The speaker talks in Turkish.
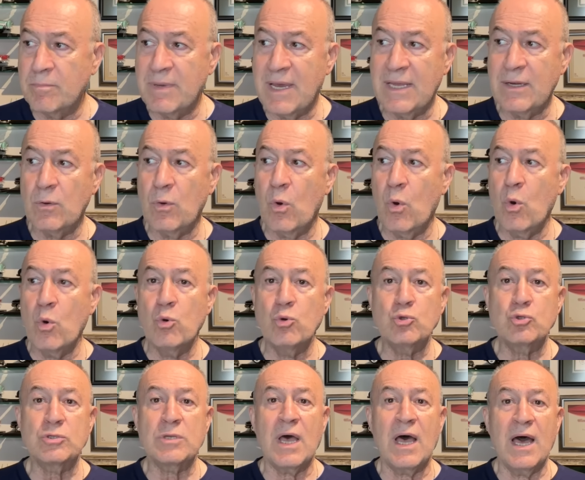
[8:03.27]
Ben
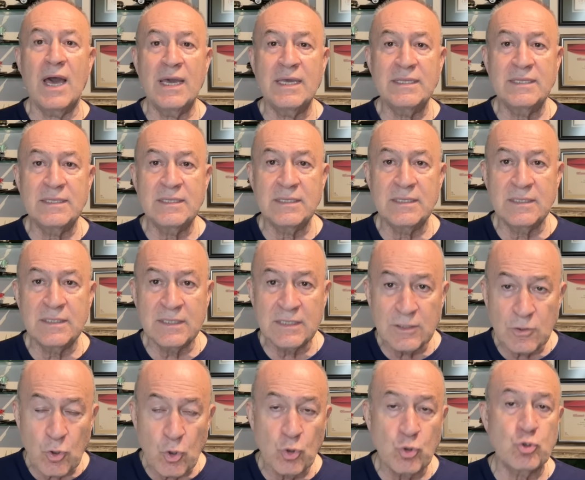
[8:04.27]
Oğuz Aydın
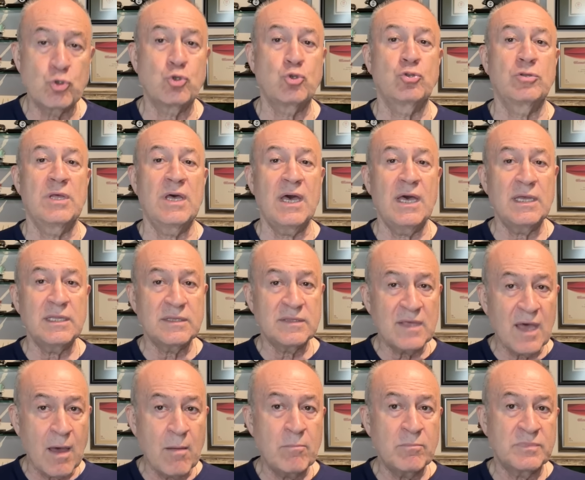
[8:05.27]
konusu da
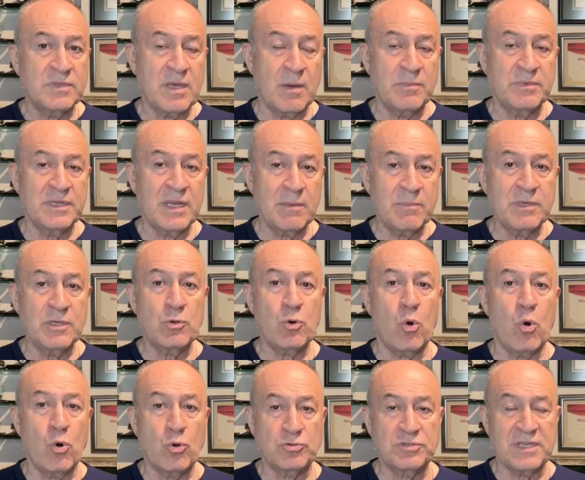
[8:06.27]
tam tamına bir
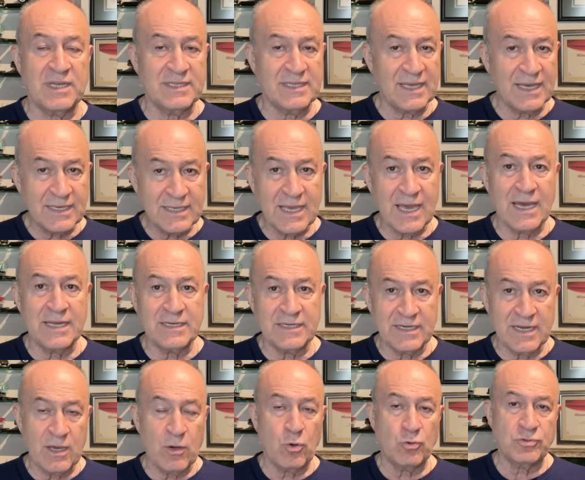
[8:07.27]
ortada. Yani
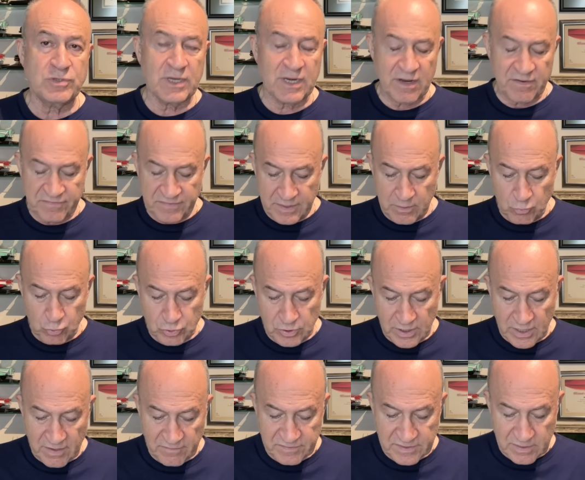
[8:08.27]
ne o taraf ne bu
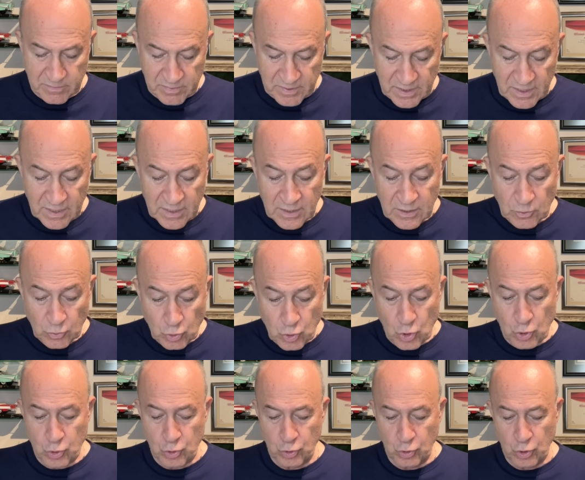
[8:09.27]
taraf gibi
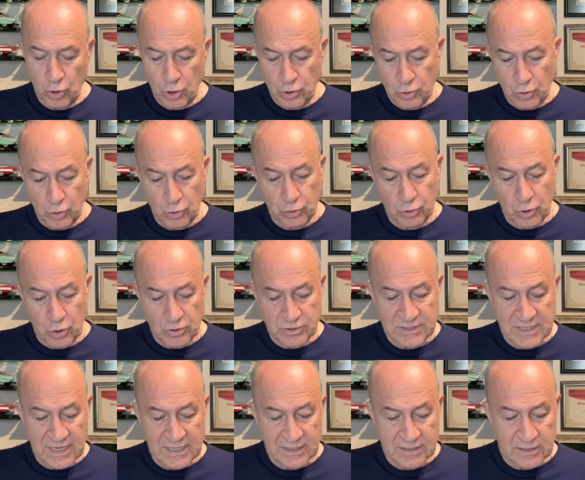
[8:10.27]
görünüyor. Onu da
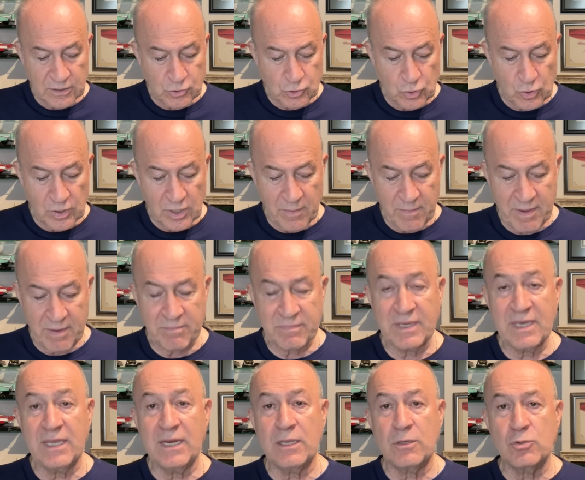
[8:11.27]
özellikle söylemem
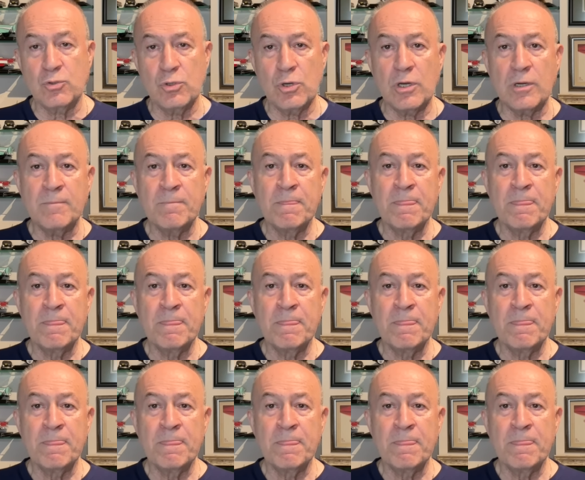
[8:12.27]
gerekiyor.